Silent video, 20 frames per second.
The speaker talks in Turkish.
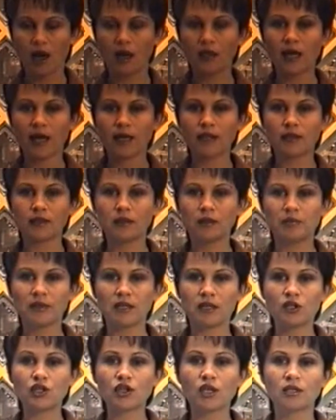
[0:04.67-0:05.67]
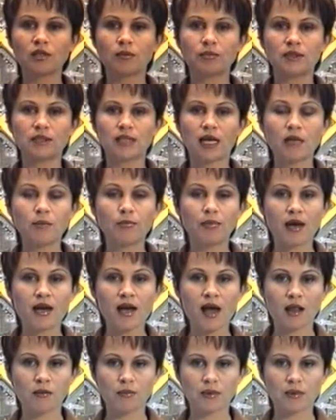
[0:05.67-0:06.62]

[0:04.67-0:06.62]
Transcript: Alanyalı bir iş adamından para